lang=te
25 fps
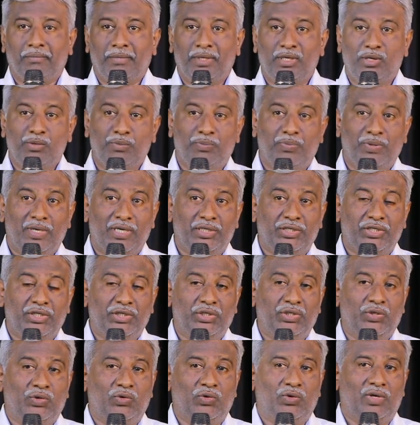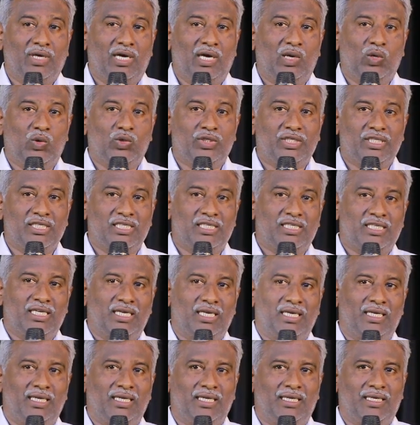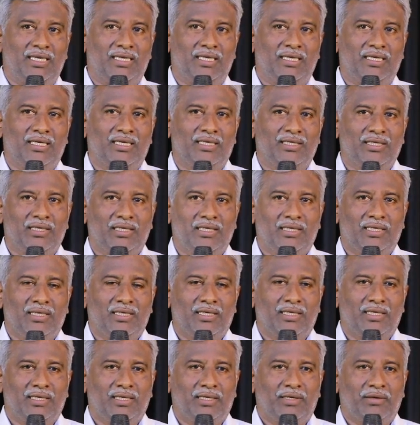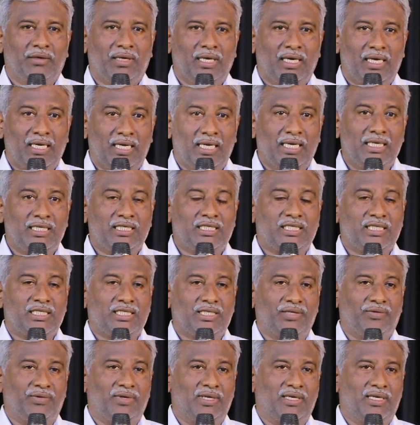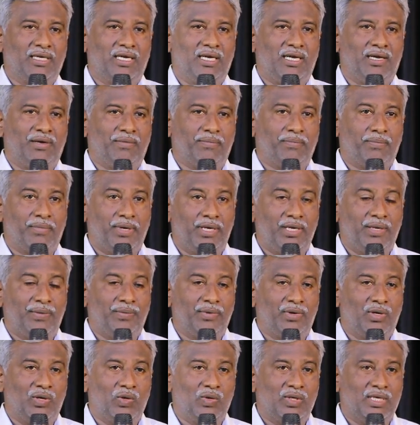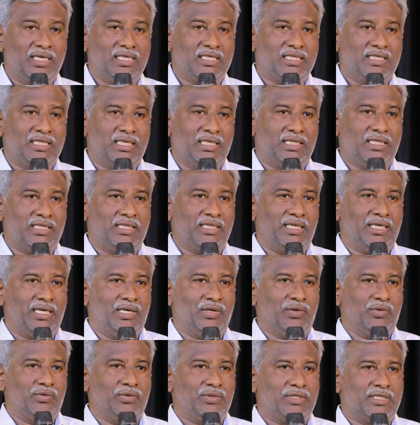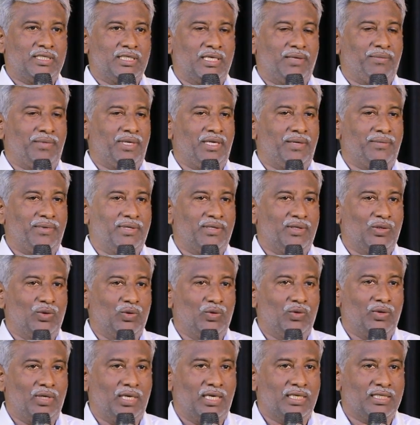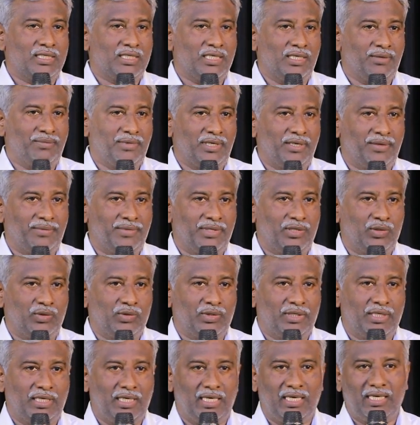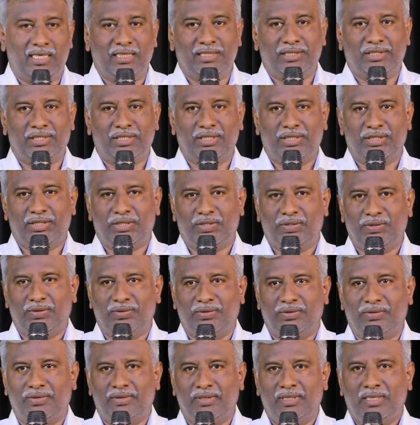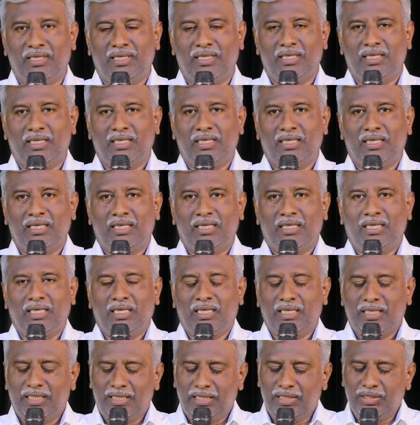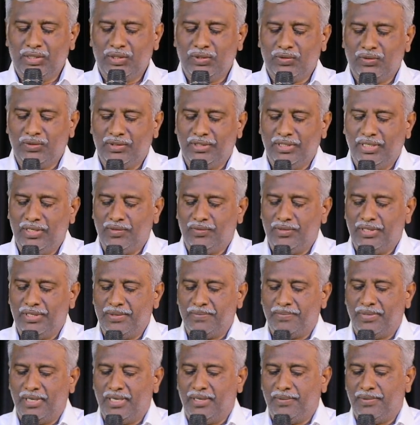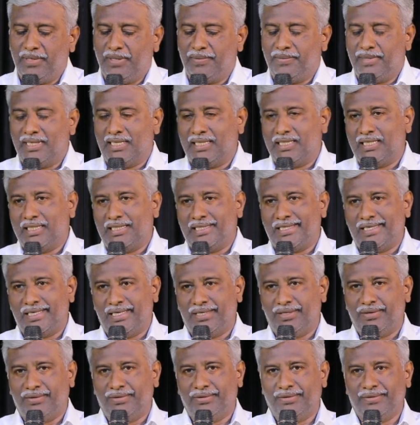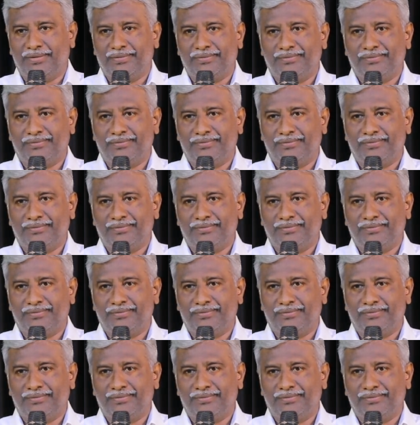మనం ప్రతిదీ కూడా ఆలోచించాలి క్రైస్తవులుగా బైబిల్లో ఉన్న సత్యాలను సమయమందు అసమయమందు ధ్యానం చేస్తూ ఎందుకు దేవుడు ఈ బైబిల్ మనకిచ్చాడు